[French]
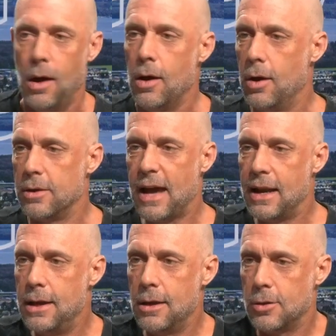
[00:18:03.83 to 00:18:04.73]
euh,
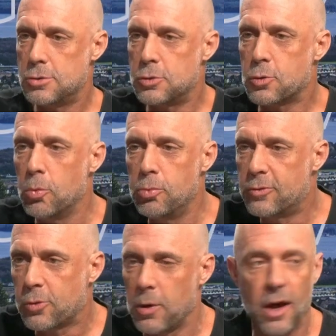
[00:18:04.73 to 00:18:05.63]
d'aller euh, jusqu'au bout de
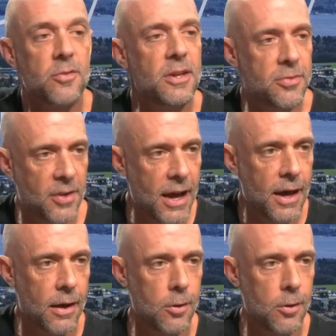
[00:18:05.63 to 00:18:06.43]
ce qu'on a envie de faire,